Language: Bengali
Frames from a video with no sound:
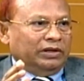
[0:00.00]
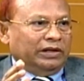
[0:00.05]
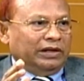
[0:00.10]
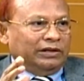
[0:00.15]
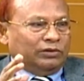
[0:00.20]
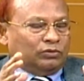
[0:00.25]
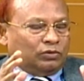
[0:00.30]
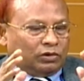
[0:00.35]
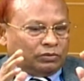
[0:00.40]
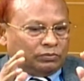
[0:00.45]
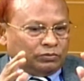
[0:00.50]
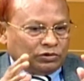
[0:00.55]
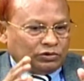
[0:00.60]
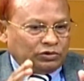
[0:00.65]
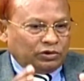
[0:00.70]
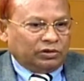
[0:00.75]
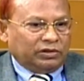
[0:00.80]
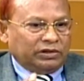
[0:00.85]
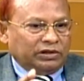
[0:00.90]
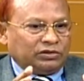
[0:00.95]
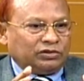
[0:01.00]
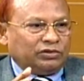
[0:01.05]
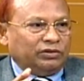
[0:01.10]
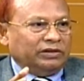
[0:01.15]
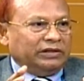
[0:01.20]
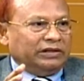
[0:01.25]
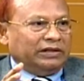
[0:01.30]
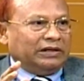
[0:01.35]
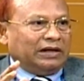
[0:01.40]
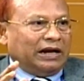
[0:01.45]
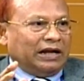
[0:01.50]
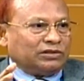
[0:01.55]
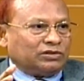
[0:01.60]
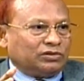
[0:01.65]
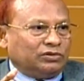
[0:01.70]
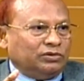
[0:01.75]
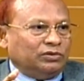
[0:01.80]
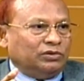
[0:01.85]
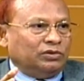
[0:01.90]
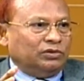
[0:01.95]
এই কর্মযজ্ঞের সঙ্গে
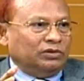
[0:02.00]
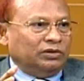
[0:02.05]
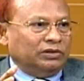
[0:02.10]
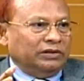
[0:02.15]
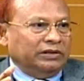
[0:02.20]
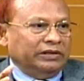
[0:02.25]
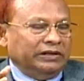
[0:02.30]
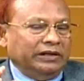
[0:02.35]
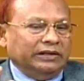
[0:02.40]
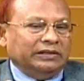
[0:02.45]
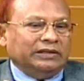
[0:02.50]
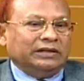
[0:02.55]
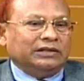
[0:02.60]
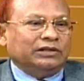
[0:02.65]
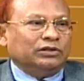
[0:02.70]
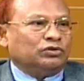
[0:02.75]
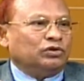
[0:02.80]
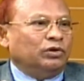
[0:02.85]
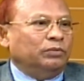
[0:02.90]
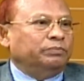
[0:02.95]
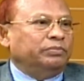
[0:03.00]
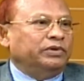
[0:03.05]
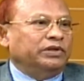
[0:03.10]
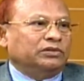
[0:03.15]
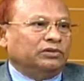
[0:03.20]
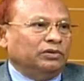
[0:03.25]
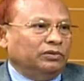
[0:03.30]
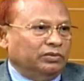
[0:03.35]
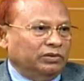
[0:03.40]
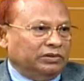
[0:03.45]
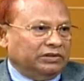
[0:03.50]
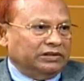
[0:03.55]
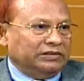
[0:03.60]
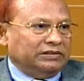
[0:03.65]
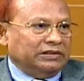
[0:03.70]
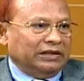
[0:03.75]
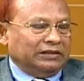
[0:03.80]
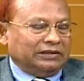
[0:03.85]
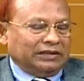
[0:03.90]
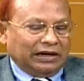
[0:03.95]
রাষ্ট্র এদেরকে সম্পৃক্ত করতে
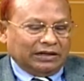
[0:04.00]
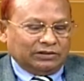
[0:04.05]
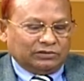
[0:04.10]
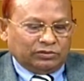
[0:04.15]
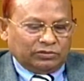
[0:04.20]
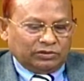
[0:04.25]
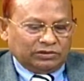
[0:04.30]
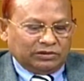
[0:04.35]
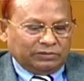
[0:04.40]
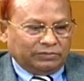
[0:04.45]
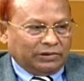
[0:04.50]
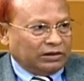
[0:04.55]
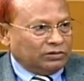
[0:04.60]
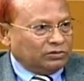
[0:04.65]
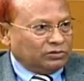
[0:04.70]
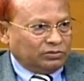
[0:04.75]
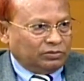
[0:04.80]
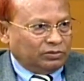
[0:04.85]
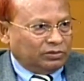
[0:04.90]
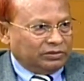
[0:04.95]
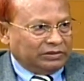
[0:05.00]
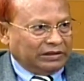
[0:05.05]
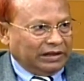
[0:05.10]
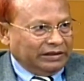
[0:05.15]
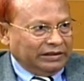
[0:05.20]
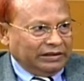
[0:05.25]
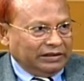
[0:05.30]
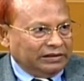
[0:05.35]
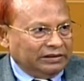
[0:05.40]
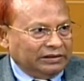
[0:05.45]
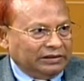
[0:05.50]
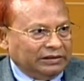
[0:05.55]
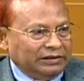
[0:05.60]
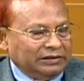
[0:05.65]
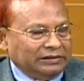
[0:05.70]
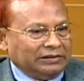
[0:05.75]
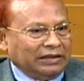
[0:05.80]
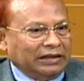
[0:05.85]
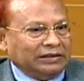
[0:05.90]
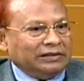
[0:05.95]
চায় তার জন্য যে মানুষগুলো দায়ী
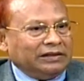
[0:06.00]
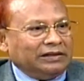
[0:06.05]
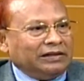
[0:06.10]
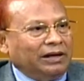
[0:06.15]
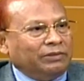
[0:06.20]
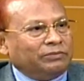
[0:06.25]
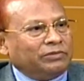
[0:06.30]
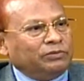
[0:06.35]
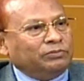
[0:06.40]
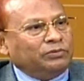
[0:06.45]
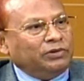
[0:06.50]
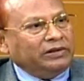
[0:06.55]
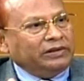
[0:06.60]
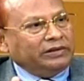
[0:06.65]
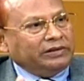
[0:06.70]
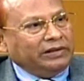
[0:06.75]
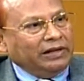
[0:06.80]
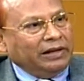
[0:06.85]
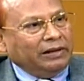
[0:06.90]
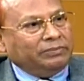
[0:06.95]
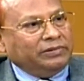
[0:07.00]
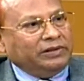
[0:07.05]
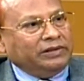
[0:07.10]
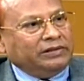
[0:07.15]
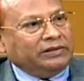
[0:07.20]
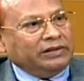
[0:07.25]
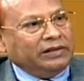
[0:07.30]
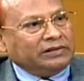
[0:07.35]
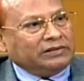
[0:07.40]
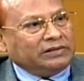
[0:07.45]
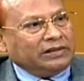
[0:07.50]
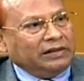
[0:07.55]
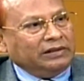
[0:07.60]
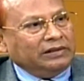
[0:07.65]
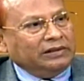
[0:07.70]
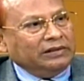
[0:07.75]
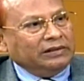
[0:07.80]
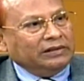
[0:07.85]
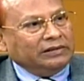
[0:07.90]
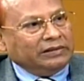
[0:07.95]
তাদেরকে আমরা বলি রিহ্যাবিলিটেশন
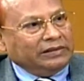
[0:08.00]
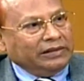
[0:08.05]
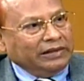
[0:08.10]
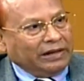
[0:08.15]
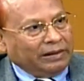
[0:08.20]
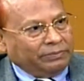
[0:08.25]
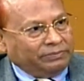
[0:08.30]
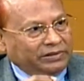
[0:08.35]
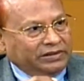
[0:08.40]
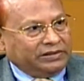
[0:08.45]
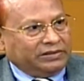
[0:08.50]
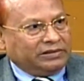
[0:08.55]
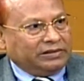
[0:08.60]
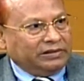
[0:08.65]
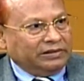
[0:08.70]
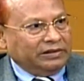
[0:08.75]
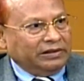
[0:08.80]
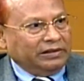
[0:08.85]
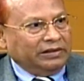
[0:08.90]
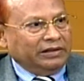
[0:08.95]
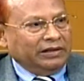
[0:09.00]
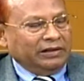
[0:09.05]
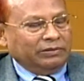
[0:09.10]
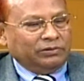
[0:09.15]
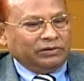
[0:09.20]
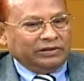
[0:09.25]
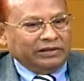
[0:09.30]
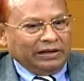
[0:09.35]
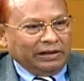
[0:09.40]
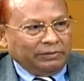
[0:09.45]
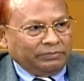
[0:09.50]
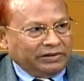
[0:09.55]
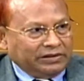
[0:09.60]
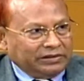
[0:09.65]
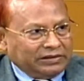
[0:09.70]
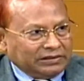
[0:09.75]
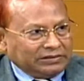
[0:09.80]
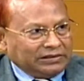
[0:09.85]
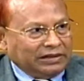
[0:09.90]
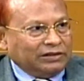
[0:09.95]
থেরাপিস্ট এবং
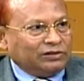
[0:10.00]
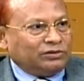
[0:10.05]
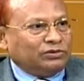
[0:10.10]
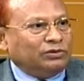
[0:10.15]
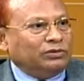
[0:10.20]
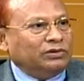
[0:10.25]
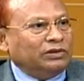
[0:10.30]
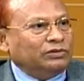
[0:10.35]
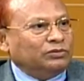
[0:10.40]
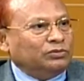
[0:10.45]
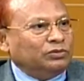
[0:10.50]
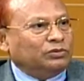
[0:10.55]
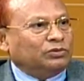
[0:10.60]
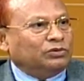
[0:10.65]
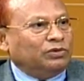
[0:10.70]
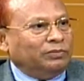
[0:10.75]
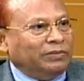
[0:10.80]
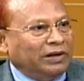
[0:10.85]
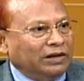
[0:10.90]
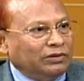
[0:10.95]
রিহ্যাবিলিটেশনের সঙ্গে যুক্ত করে